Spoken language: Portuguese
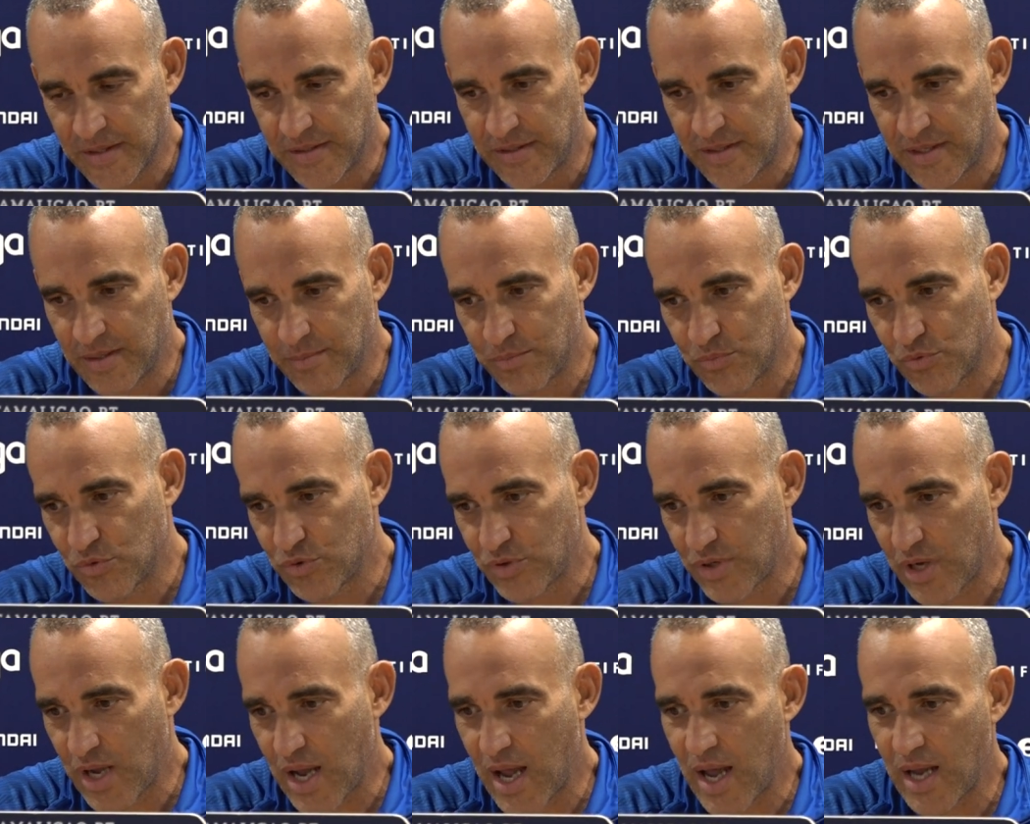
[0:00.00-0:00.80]

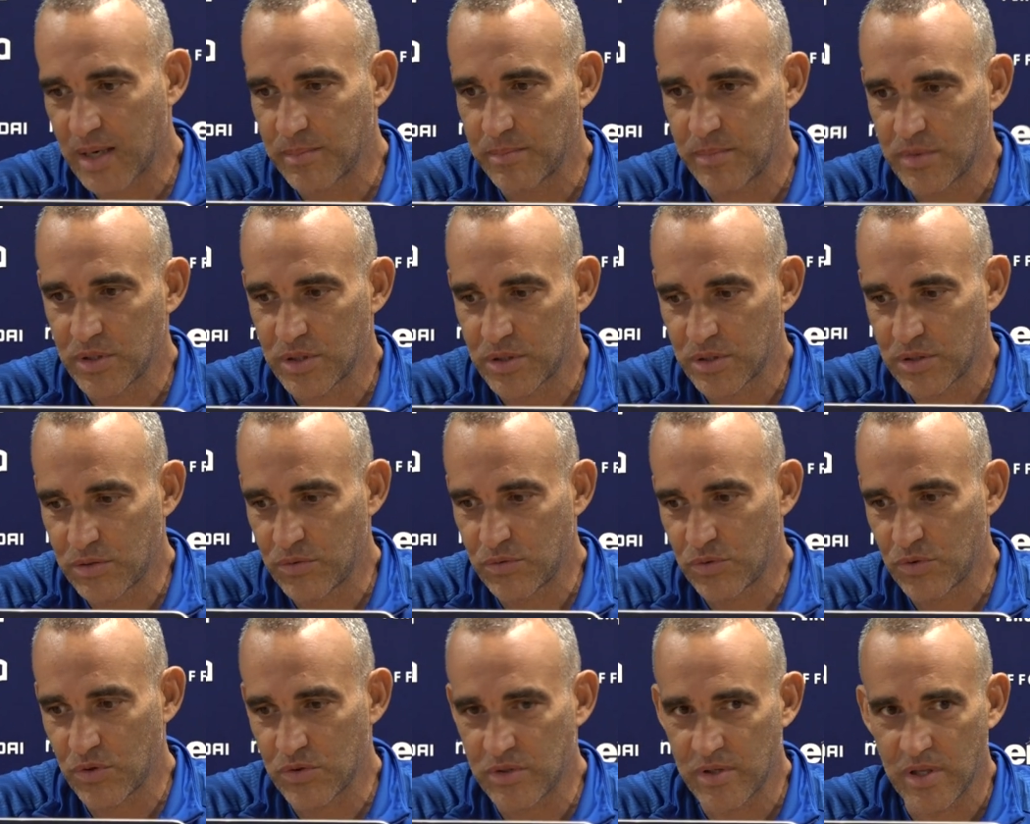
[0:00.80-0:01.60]
temos armas
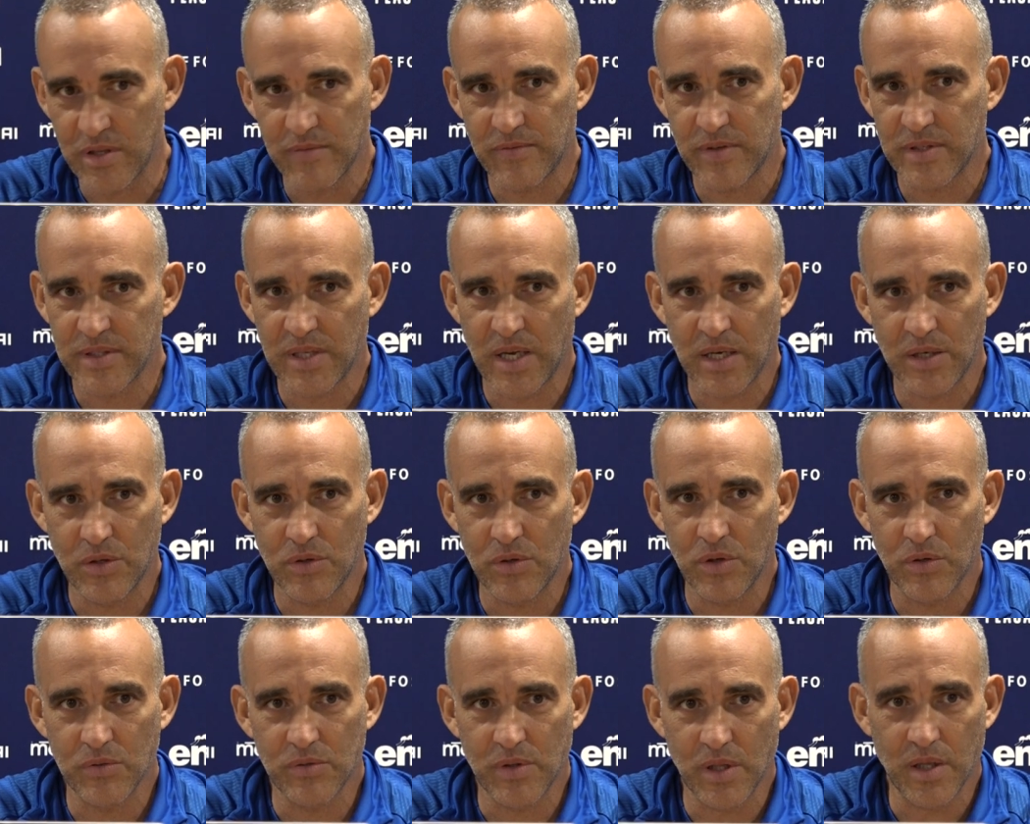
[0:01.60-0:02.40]
que o nosso adversário
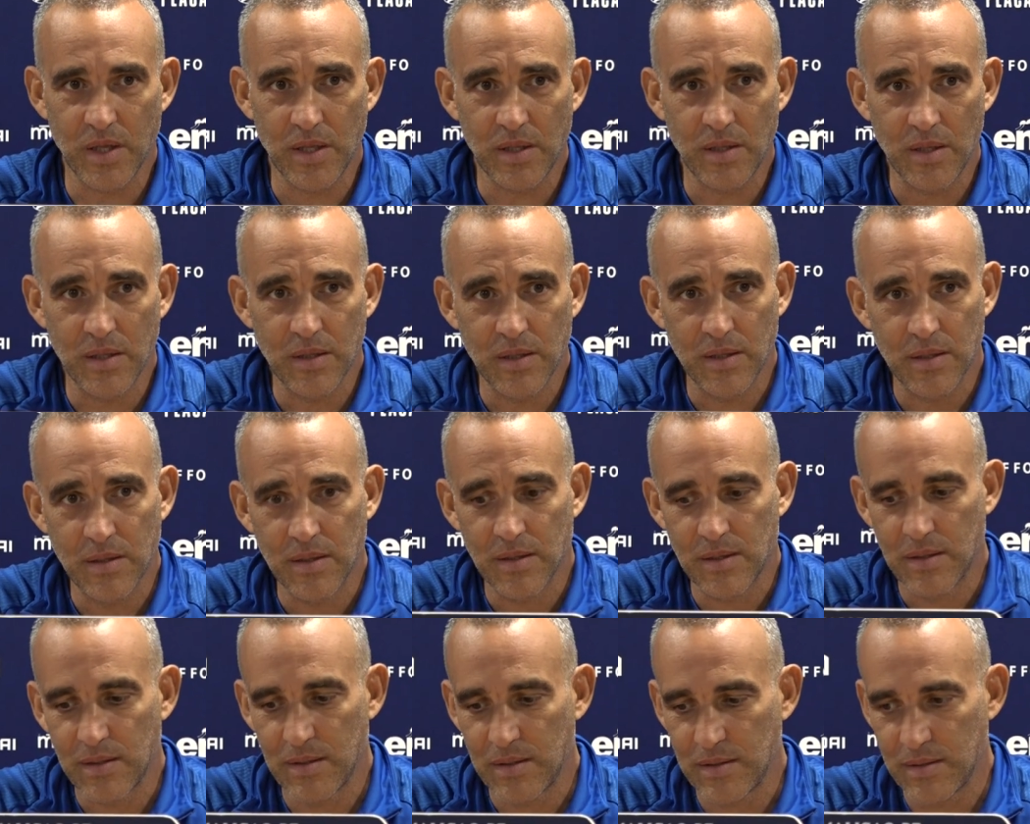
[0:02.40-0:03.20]
não tem,
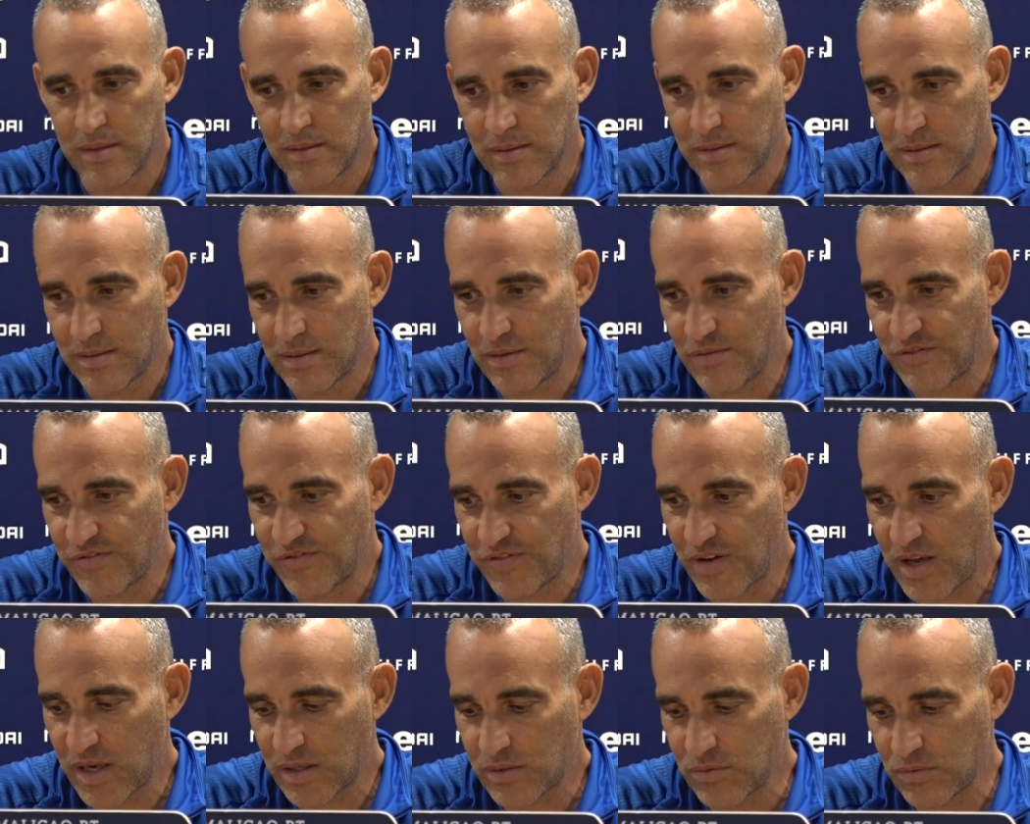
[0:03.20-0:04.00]
eh, é um
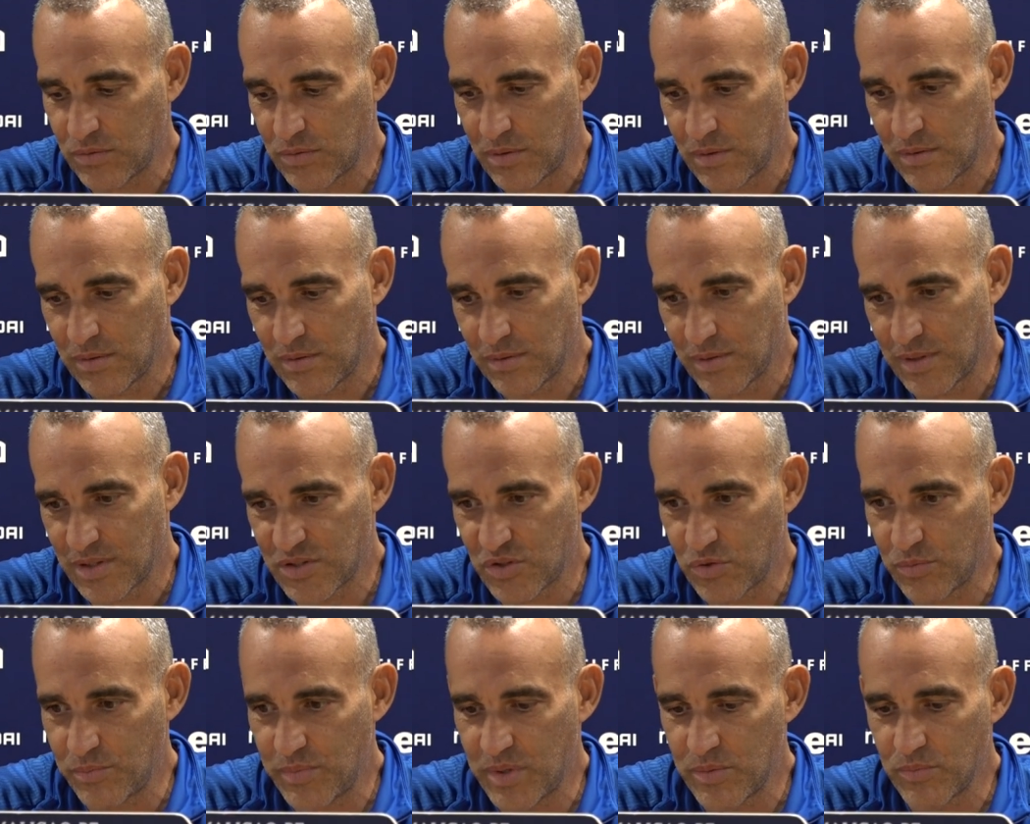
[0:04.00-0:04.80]
facto,
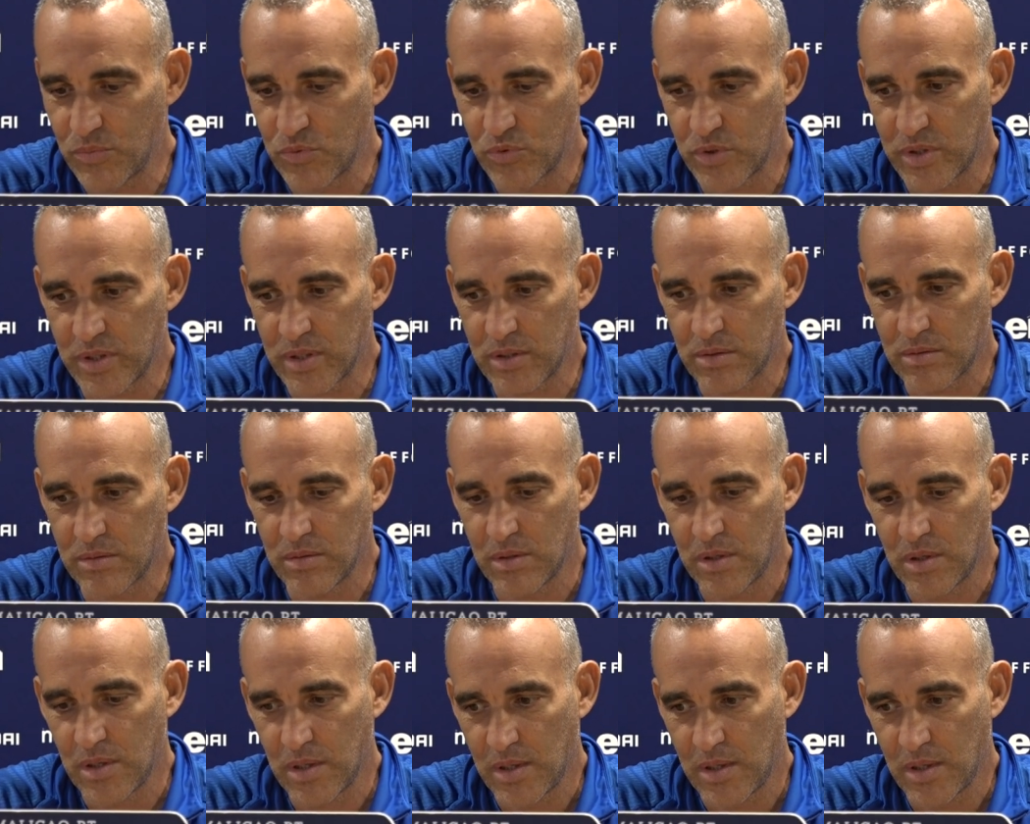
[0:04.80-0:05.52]
assumimos isso.